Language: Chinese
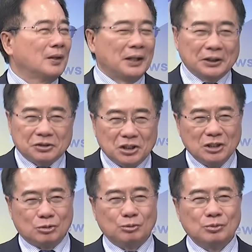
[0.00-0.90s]
那个
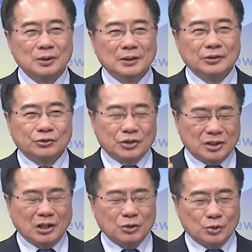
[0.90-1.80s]
地图，就
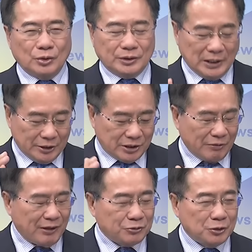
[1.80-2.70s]
知道说现在
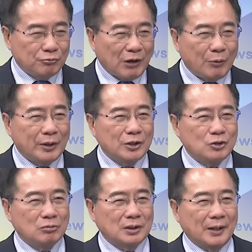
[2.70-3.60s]
解放军防卫的
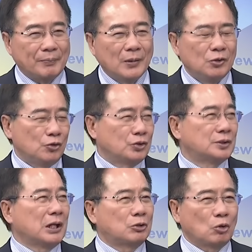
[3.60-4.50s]
重点就
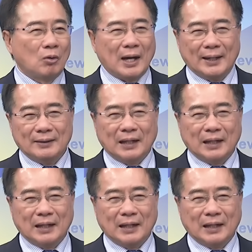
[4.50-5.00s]
是在东海、